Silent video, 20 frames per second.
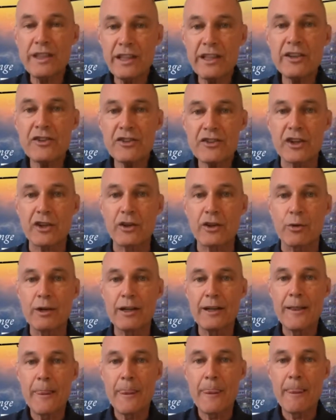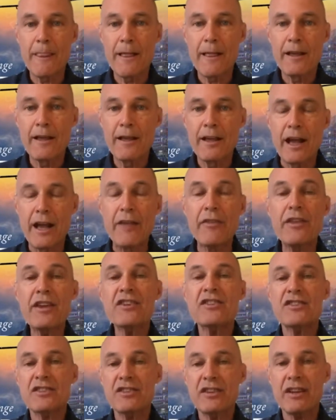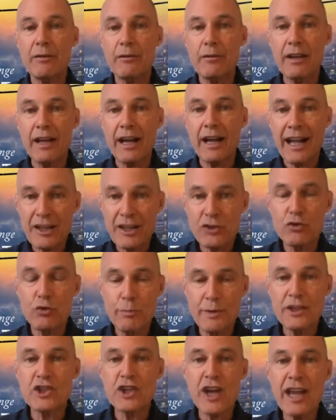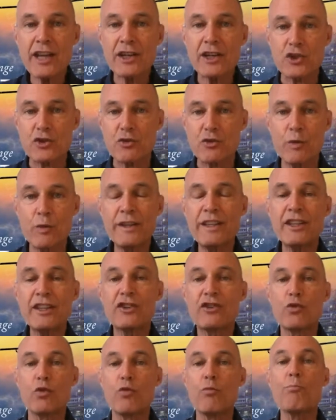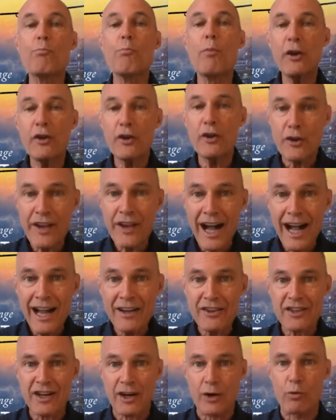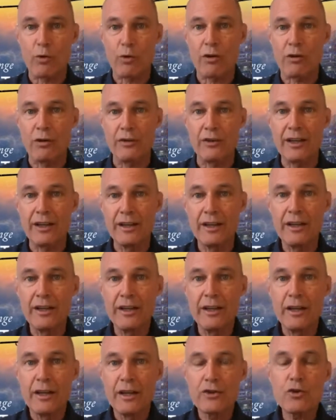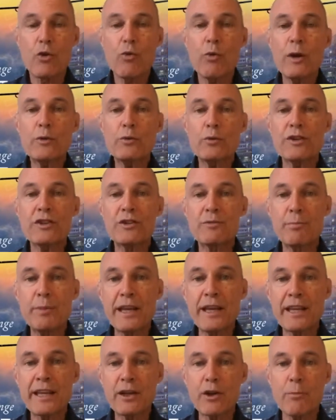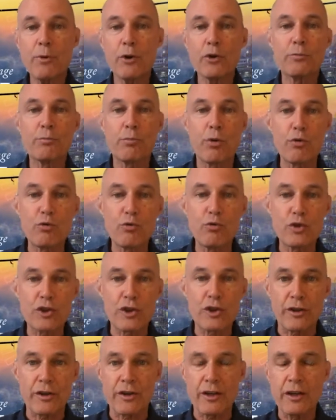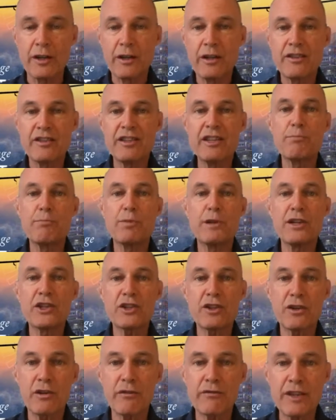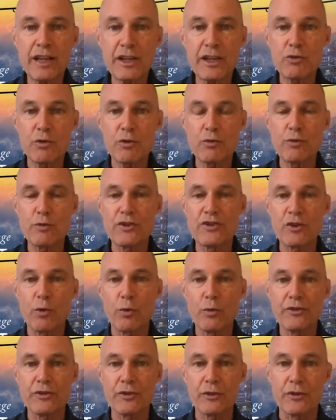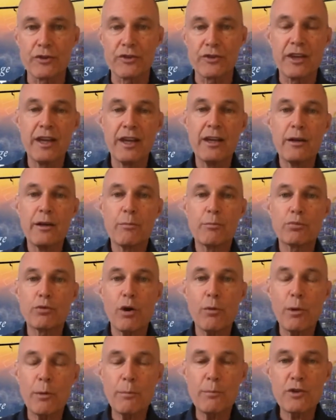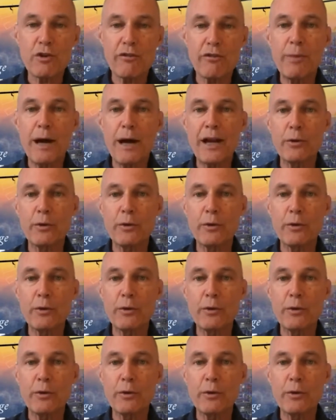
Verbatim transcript: Doğal kaynakların tükenmesi, biyolojik çeşitliliğin kaybı, iklim değişikliği. Bu sorunların hepsi modası geçmiş, verimsiz teknolojileri kullanmamızdan kaynaklanıyor.